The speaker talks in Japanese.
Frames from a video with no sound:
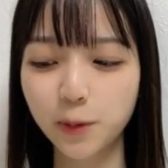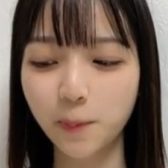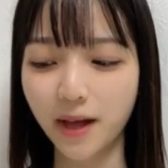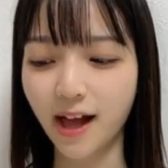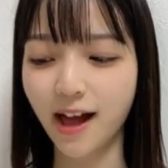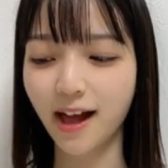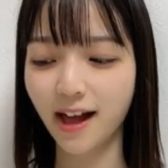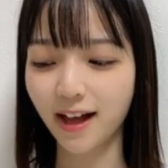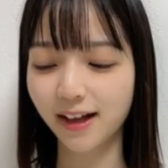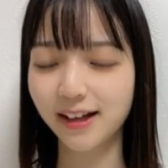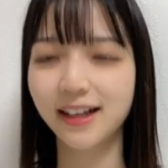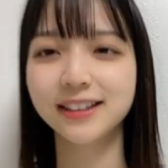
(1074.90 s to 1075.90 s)
まあ
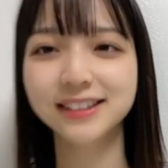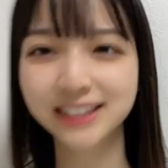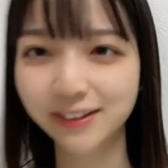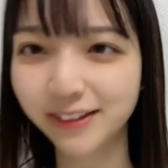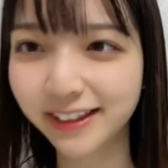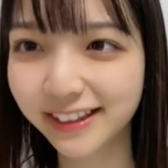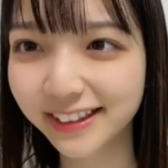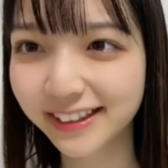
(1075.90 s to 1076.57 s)
明日は